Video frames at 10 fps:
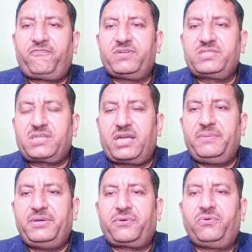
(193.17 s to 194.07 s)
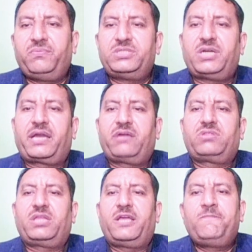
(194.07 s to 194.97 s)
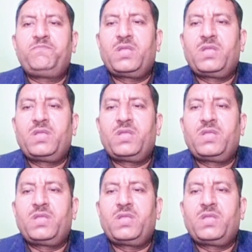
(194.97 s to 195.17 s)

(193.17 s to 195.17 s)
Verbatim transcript: फर्स्ट टाइम इंटरव्यू में जा रहे होते हैं